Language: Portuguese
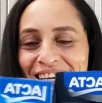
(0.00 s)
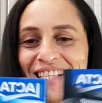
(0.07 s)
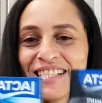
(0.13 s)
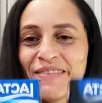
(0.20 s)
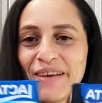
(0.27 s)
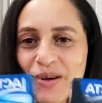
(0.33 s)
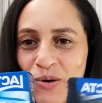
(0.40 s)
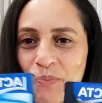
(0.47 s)
Você
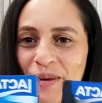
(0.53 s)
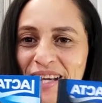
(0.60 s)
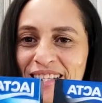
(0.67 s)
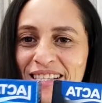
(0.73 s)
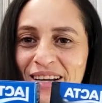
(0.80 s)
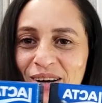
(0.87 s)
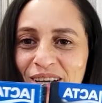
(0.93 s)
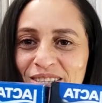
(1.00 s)
vai comprar esse
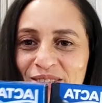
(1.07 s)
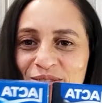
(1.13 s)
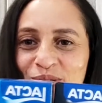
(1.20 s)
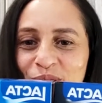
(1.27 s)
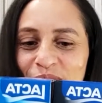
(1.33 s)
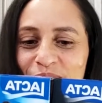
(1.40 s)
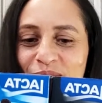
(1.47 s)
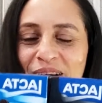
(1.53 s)
negócio de
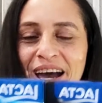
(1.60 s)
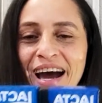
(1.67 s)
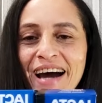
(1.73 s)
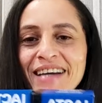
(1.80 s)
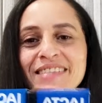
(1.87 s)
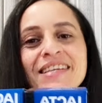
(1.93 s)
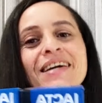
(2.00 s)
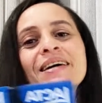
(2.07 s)
8
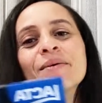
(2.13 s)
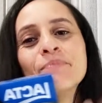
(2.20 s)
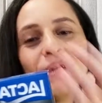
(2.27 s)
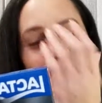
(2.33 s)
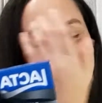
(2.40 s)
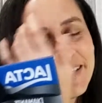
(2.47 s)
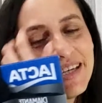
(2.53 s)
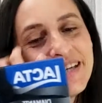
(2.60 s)
reais.
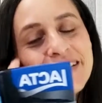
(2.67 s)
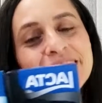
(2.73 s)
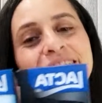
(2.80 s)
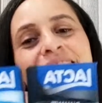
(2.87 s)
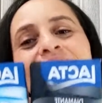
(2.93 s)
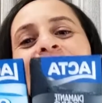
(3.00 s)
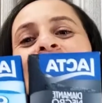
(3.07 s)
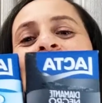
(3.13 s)
Mas,
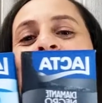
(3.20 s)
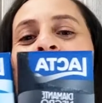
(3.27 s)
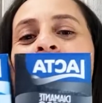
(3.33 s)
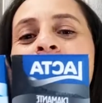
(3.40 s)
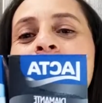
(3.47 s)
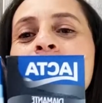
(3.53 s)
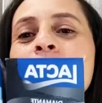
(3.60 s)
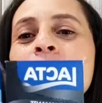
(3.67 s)
gente. Você
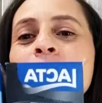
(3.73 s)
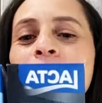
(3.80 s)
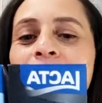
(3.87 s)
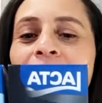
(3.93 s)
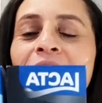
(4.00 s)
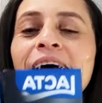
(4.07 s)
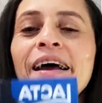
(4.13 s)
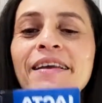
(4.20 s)
comprou, é né?
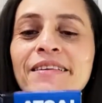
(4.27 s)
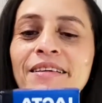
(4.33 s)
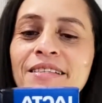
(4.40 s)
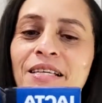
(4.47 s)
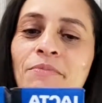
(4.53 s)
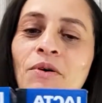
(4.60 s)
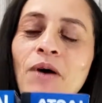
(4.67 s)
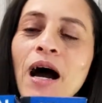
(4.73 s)
É, tem que
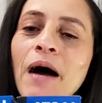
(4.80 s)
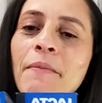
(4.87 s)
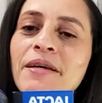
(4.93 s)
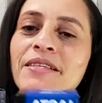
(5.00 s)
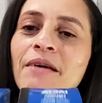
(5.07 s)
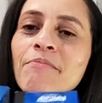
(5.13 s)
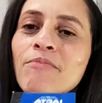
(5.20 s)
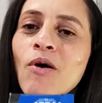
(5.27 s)
ser bom. Ah,
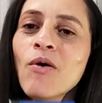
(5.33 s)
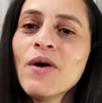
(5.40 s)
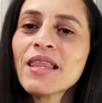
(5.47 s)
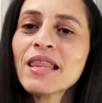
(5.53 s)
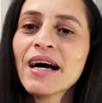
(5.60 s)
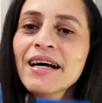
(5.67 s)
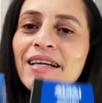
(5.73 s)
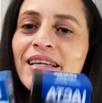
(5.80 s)
mas é bom, é
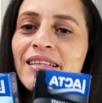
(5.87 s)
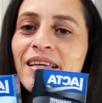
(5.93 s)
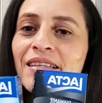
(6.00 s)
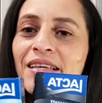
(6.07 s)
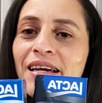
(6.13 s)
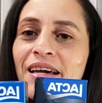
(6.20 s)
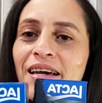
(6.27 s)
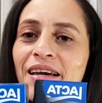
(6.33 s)
lacta,
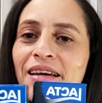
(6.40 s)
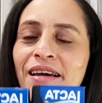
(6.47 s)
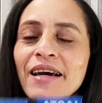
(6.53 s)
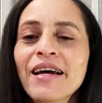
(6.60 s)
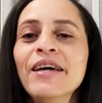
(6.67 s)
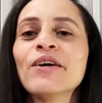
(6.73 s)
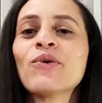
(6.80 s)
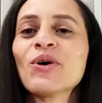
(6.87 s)
né?
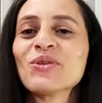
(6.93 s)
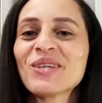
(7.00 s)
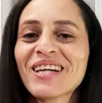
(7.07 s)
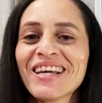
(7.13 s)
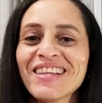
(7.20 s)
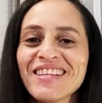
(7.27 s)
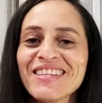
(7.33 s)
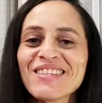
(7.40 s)
Enquanto
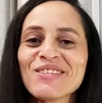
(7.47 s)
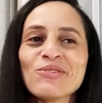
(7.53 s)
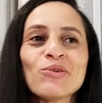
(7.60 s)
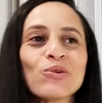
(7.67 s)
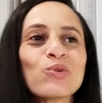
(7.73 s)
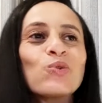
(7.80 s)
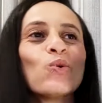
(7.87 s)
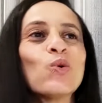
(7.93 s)
aqueles
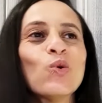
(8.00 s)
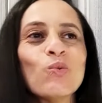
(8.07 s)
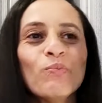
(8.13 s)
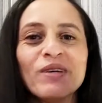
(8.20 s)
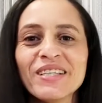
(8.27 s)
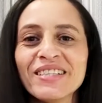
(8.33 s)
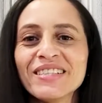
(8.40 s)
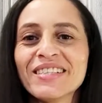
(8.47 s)

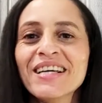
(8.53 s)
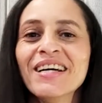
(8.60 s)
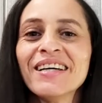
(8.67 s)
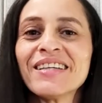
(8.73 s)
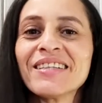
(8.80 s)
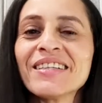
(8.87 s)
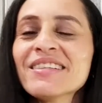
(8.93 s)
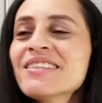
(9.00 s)
youtubers
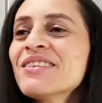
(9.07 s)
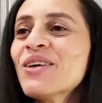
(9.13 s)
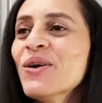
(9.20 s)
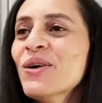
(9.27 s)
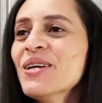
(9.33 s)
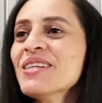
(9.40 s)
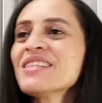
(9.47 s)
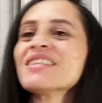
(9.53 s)

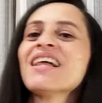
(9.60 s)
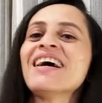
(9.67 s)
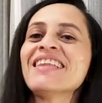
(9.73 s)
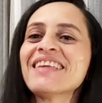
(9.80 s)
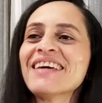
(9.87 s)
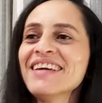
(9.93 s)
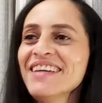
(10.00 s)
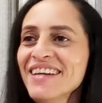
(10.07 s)
grandões lá,
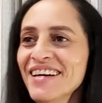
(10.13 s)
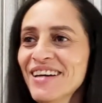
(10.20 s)
né?